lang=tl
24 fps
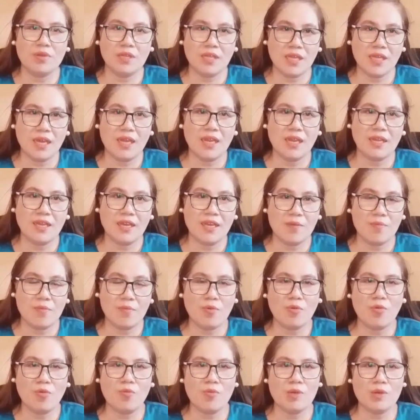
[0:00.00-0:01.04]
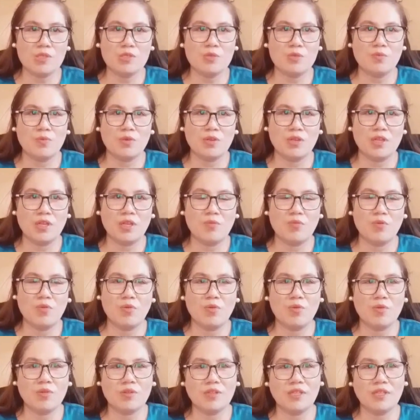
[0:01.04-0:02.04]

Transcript: ni alang gyapon ko mag-support ninyo.